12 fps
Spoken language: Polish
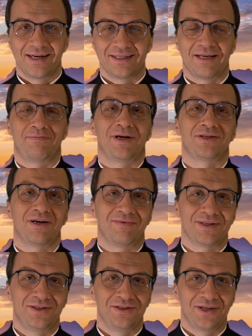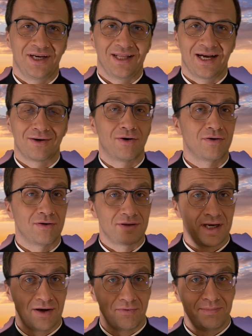Zapraszam Was dzisiaj na
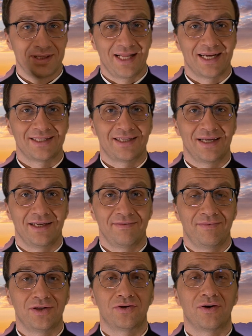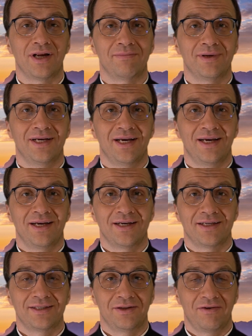koronkę o 15. Wieczorem
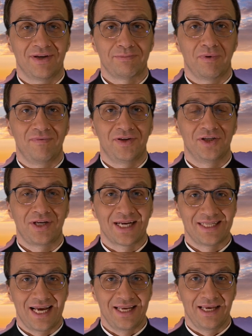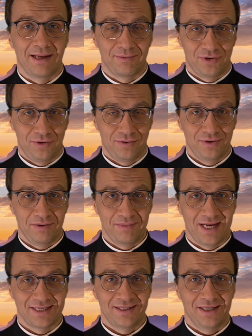chcę do Was powiedzieć kazanie nam przy
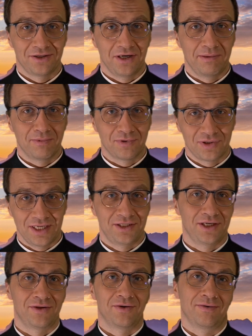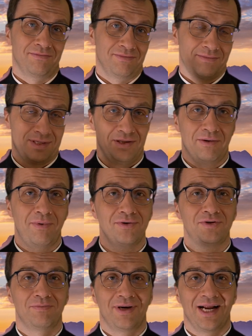18. Jeżeli możecie, to, to
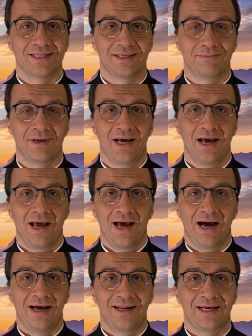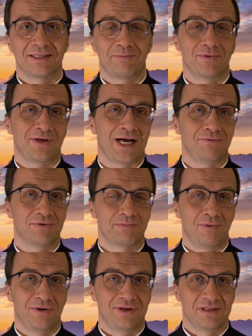bądźmy razem. A na spotkaniu
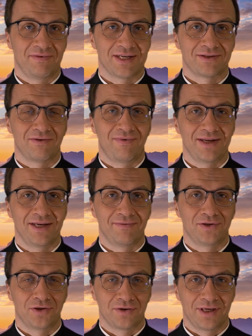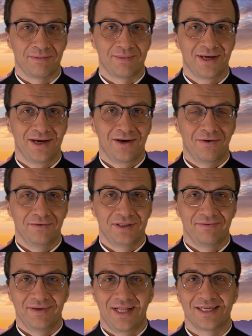wspólnoty Zwiastowanie wieczorkiem o
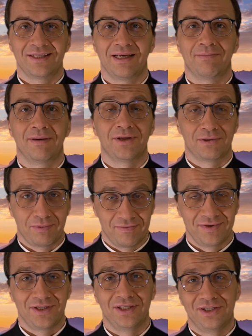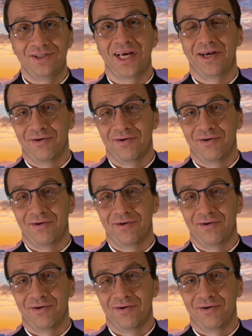19 mam też powiedzieć dzisiaj